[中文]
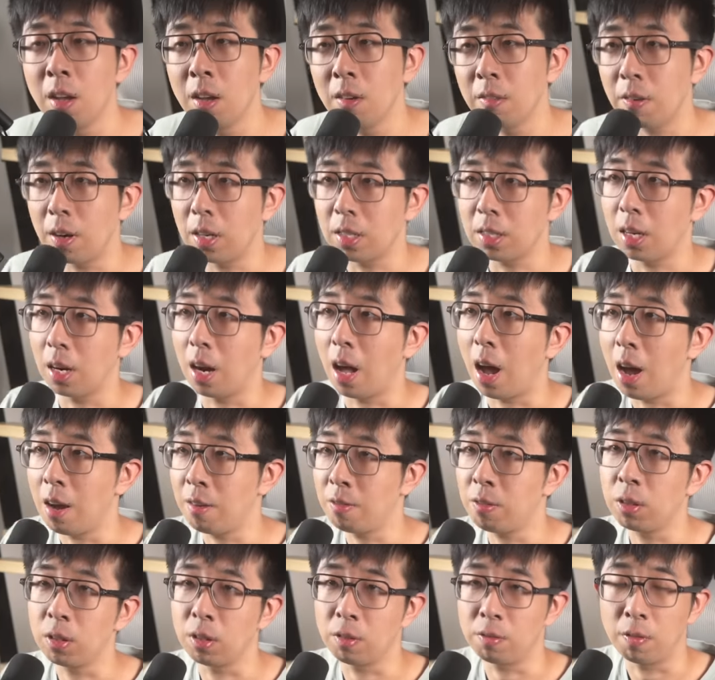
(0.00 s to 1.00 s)
放在了
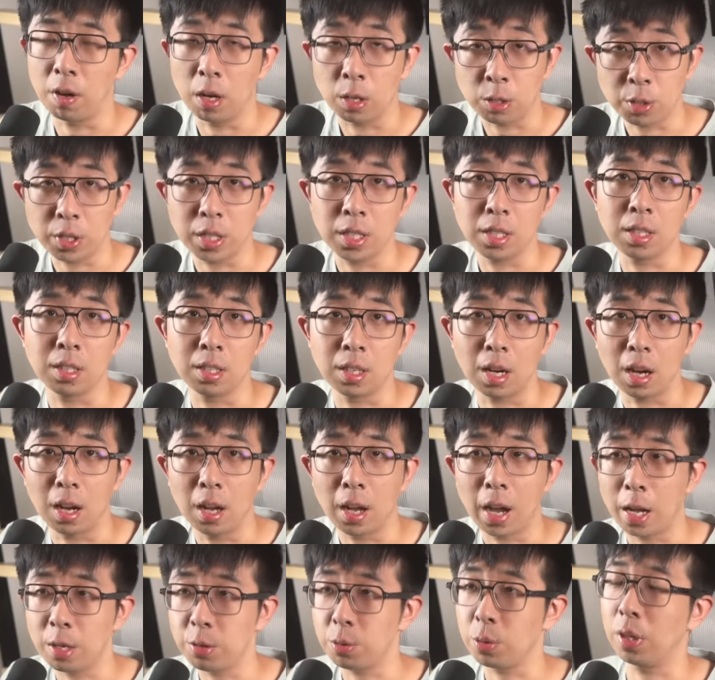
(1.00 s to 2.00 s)
iPhone 的防水性上，
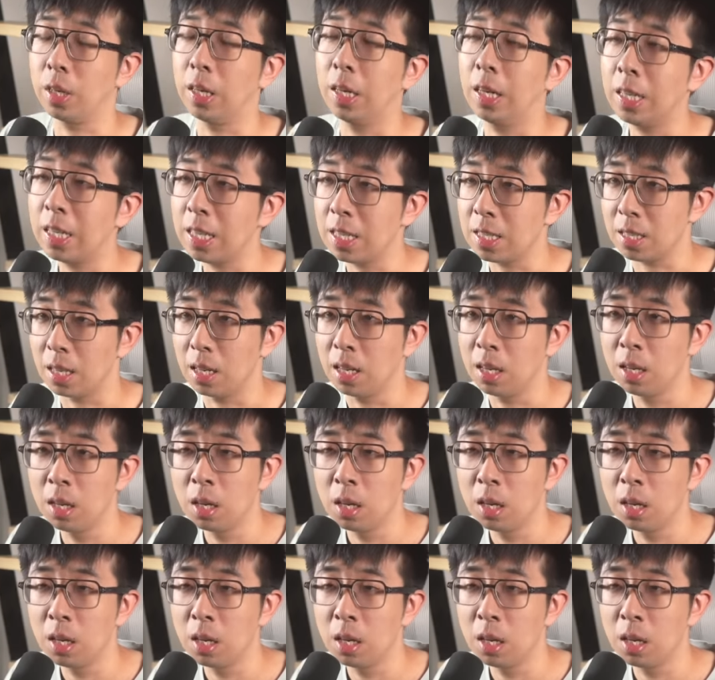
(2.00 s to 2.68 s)
还举了个例子，